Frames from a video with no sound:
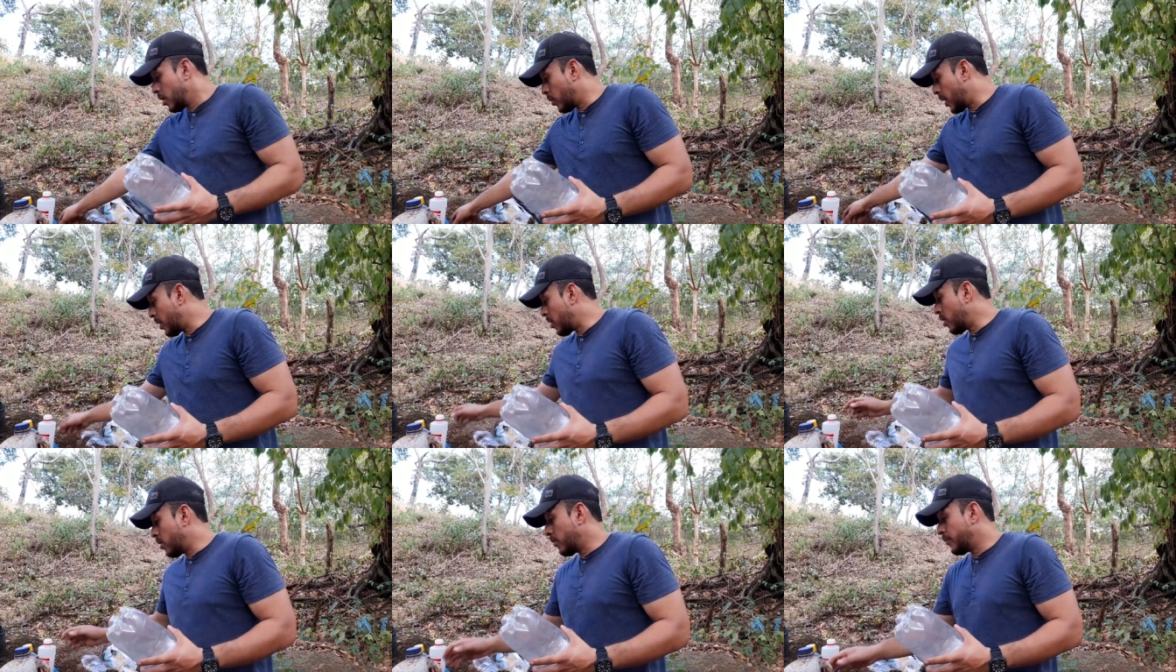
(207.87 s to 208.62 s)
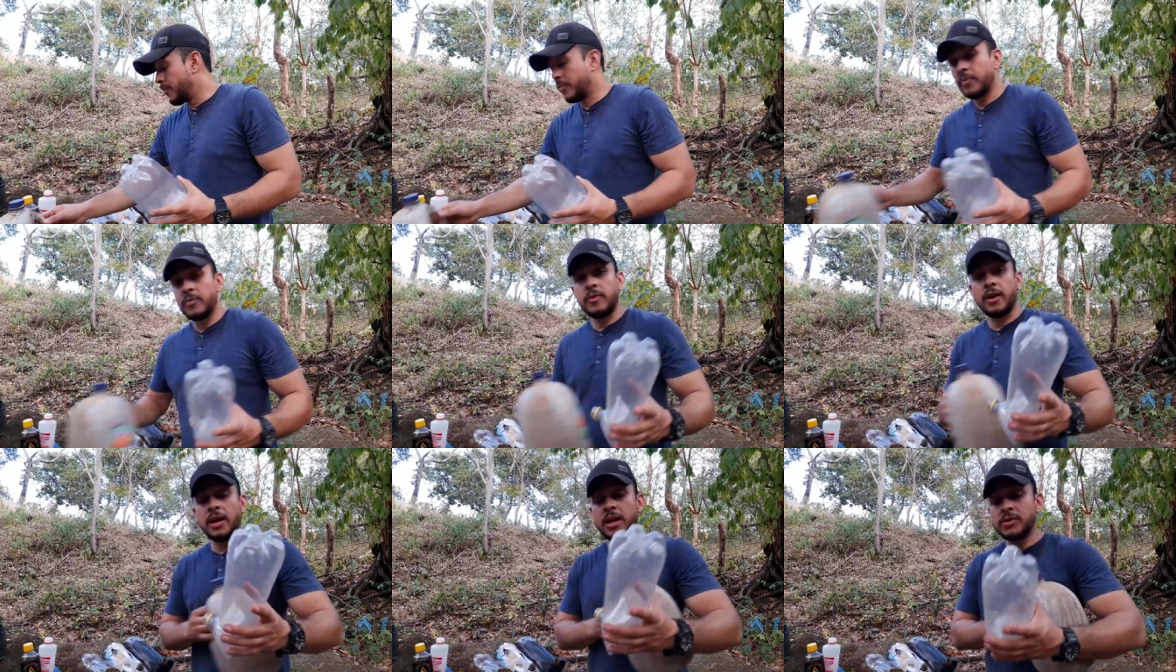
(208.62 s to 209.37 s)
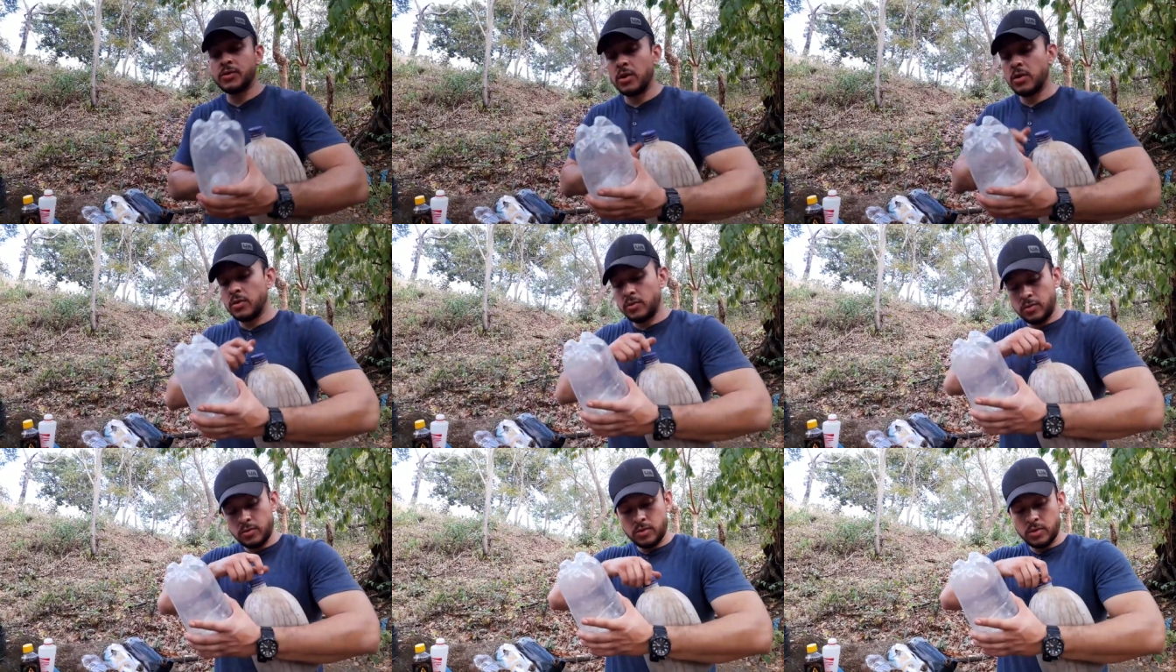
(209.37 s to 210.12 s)
Luego de eso
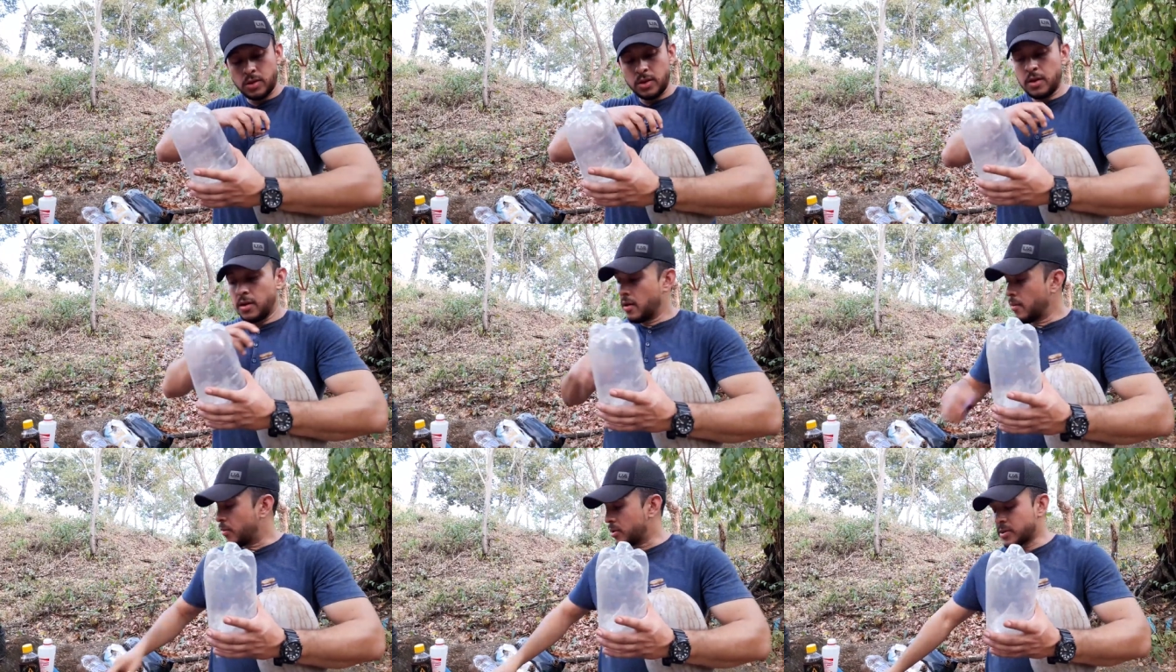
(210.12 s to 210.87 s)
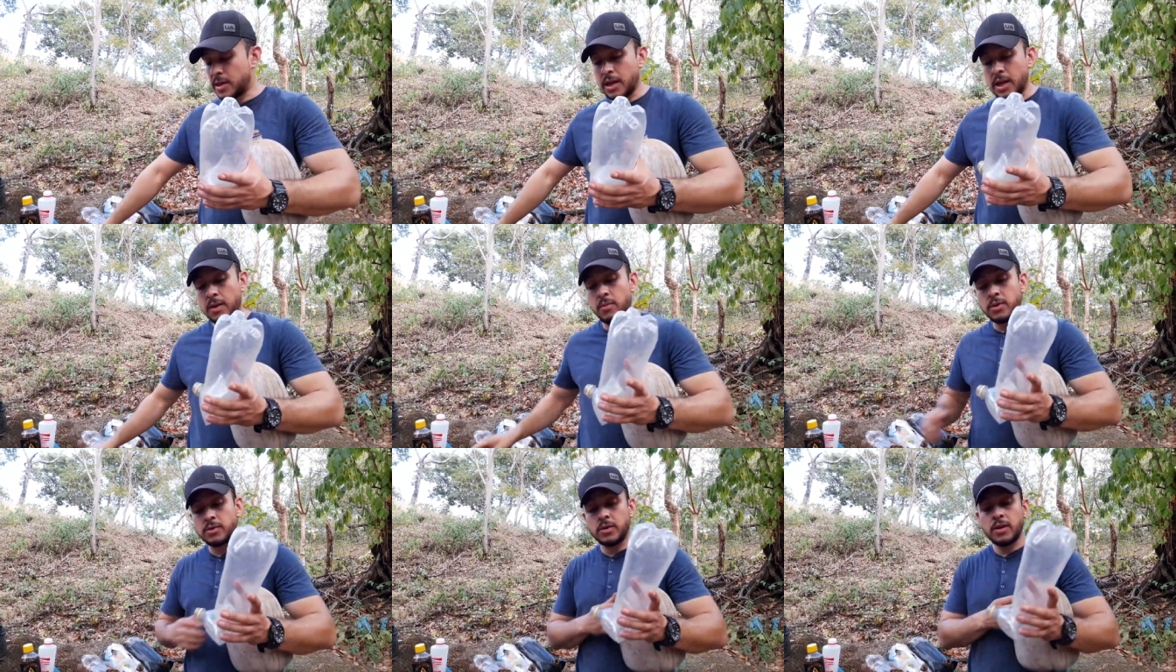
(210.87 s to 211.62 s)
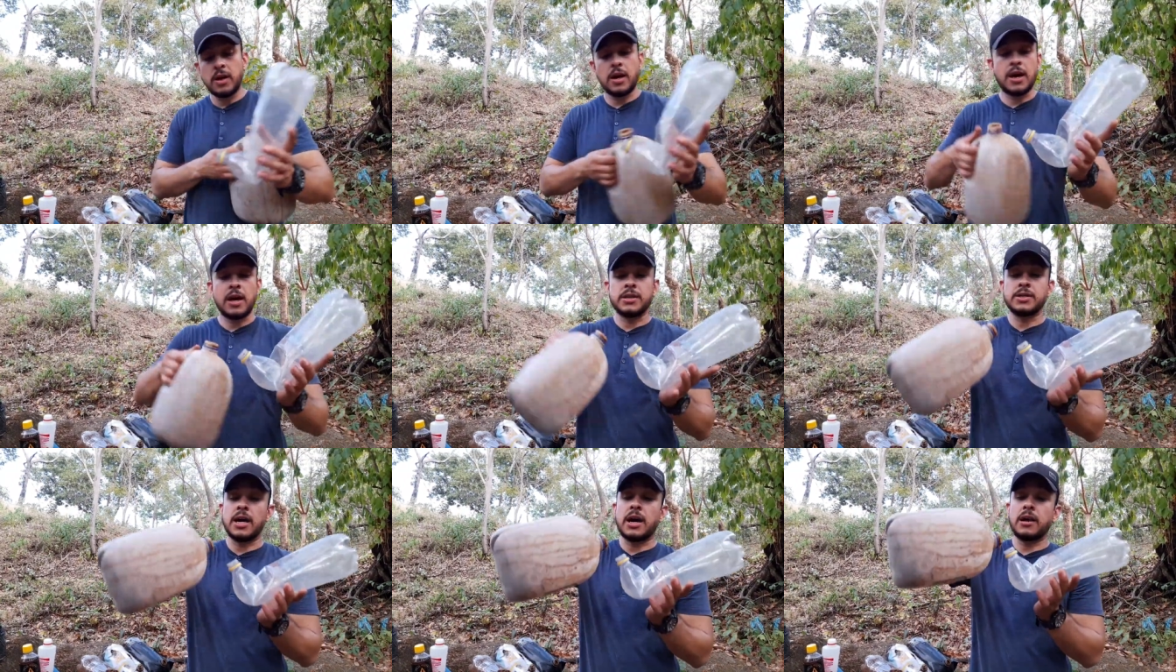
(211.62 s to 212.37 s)
procederemos a
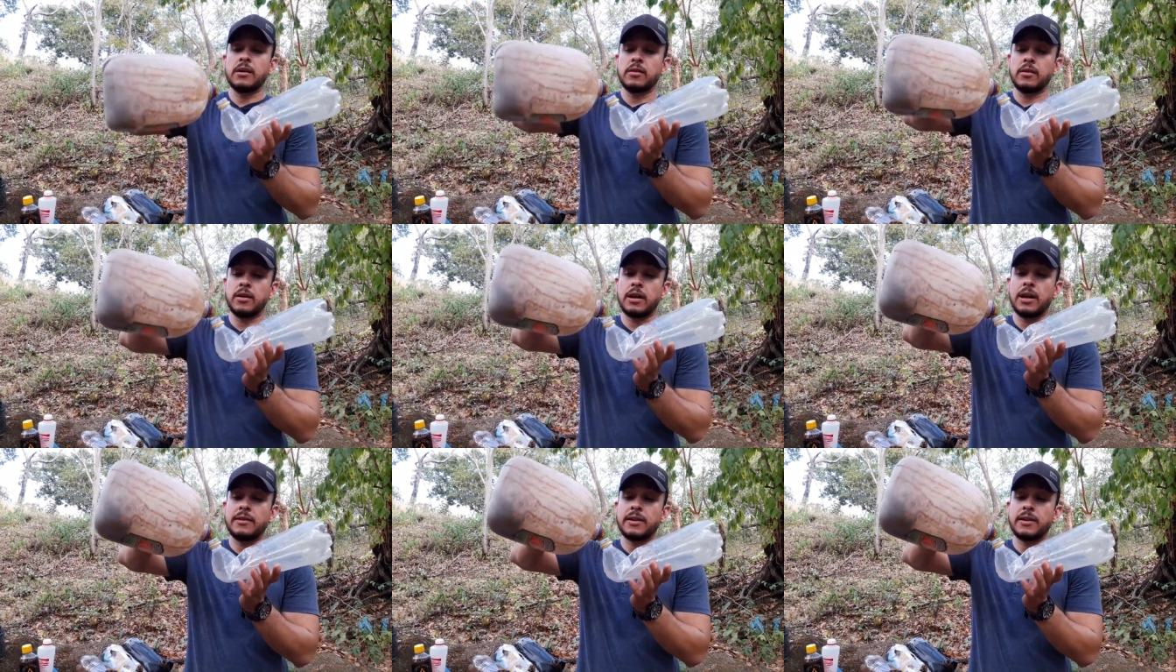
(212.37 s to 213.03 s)
echar el